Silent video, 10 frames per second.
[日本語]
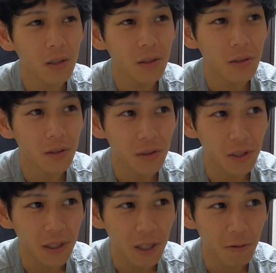
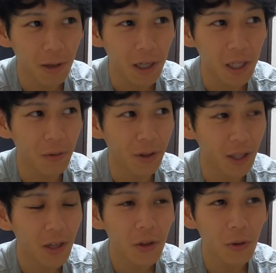スイスイ行けるわけでは
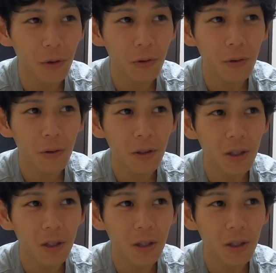ないという、